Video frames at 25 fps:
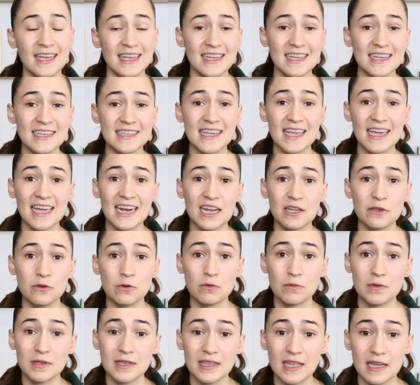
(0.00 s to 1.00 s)
Y es que el
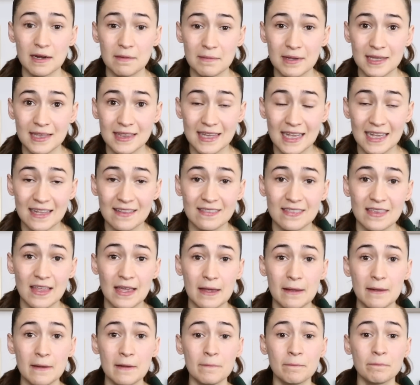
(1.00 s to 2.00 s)
ayuno
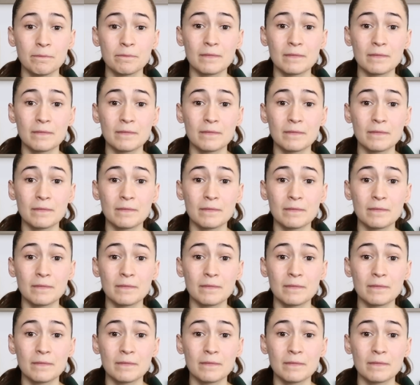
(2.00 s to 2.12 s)
intermitente